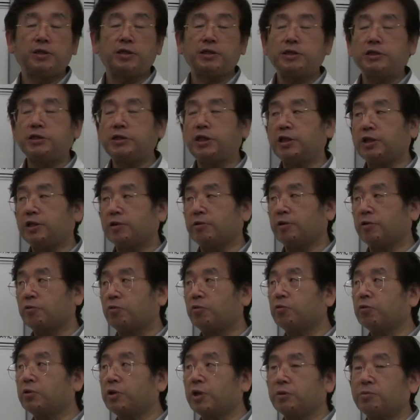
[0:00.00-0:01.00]
1年では
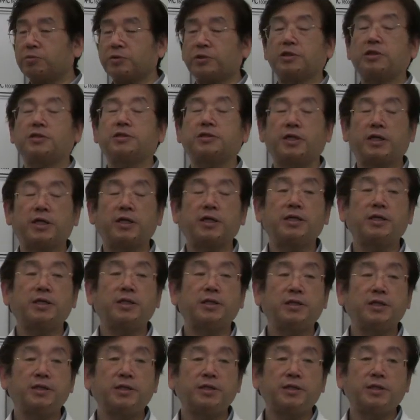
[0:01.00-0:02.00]
到底無理ですね
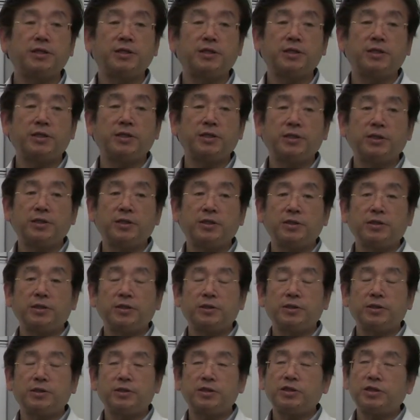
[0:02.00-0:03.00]

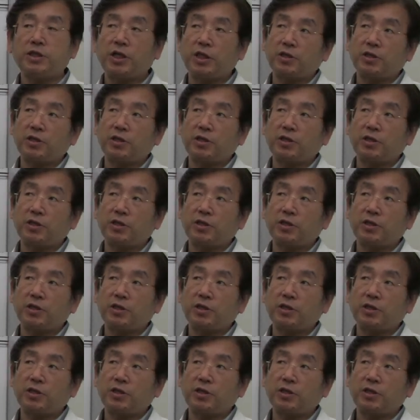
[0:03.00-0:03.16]
2